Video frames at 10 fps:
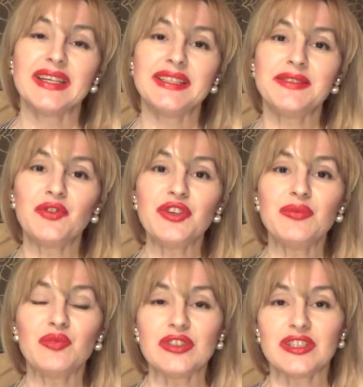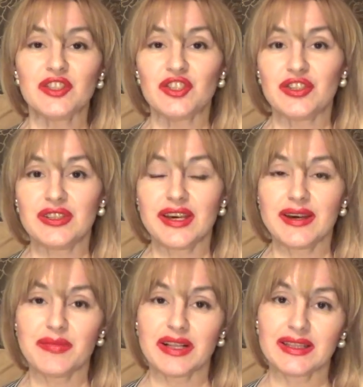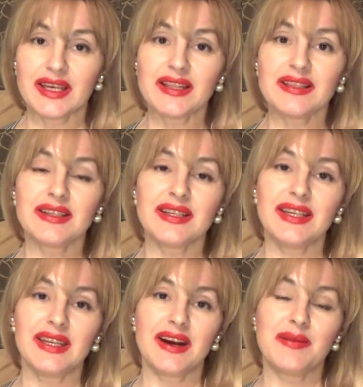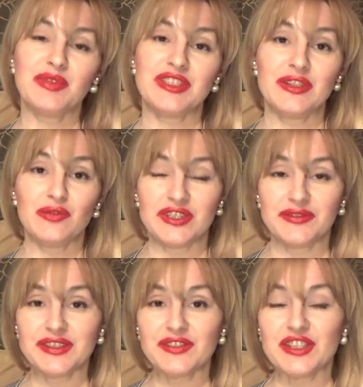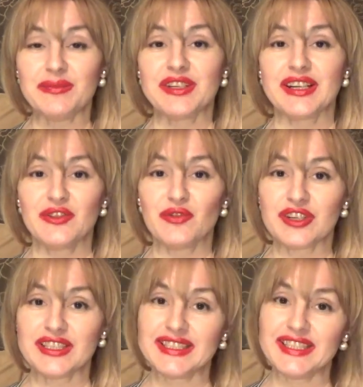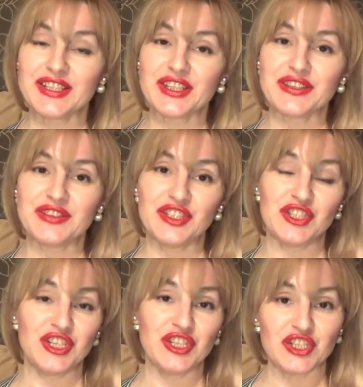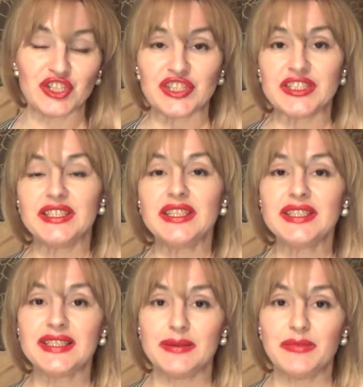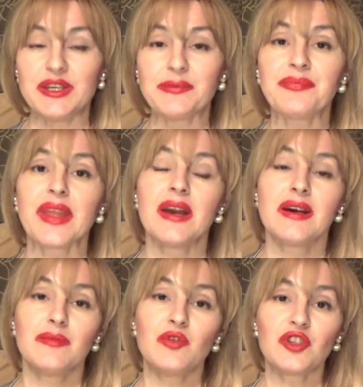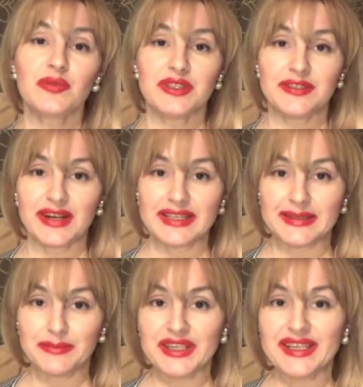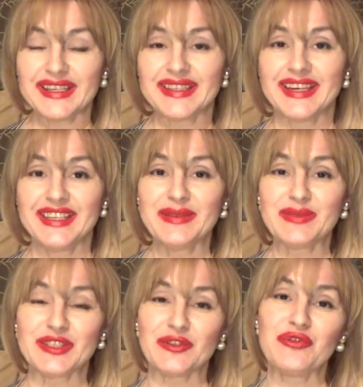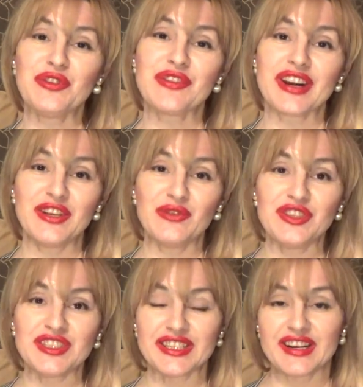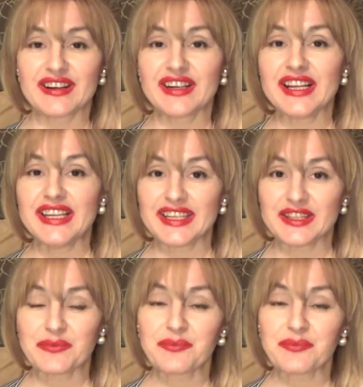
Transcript: Сегодня будет очередная болталка, я поделюсь выводами, которые сделала в течение 6, 7, может быть 8 лет, одним словом, в районе 40 лет.